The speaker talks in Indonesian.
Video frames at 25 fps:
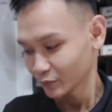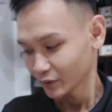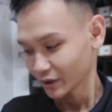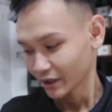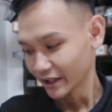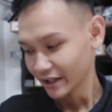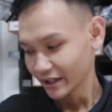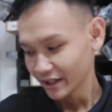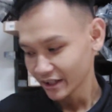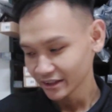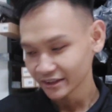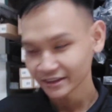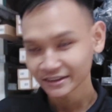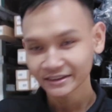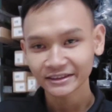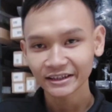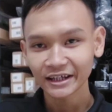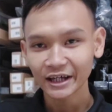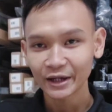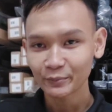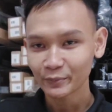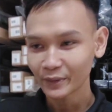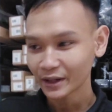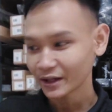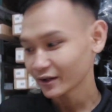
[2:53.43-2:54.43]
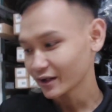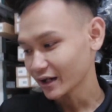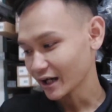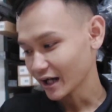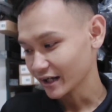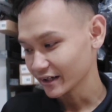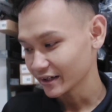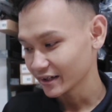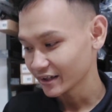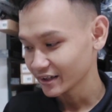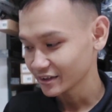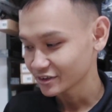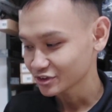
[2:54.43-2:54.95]
kayaknya sih emang
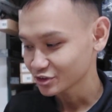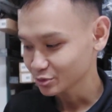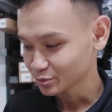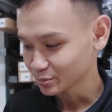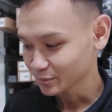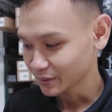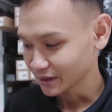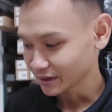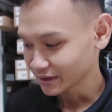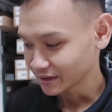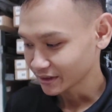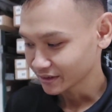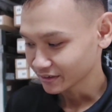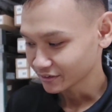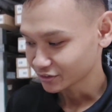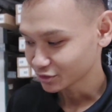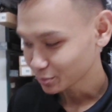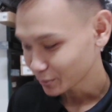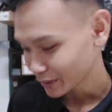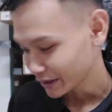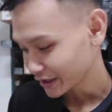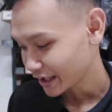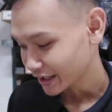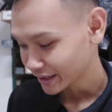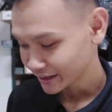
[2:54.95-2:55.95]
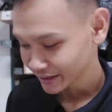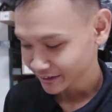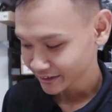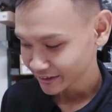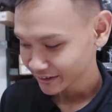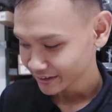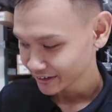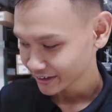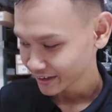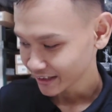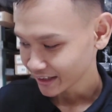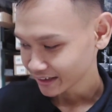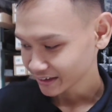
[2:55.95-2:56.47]
ada cuman cuman ada
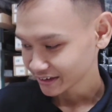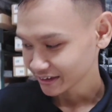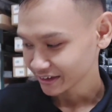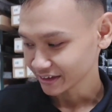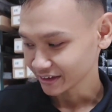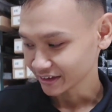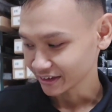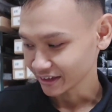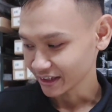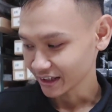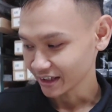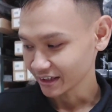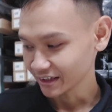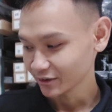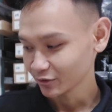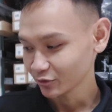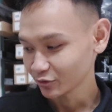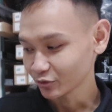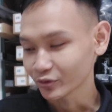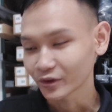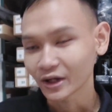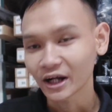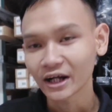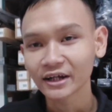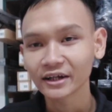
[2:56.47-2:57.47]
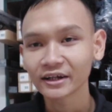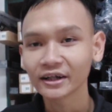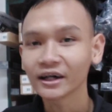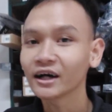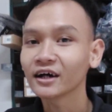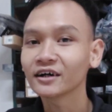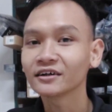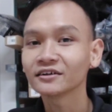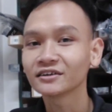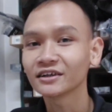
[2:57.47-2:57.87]
tiga aja nih nggak ada ukuran yang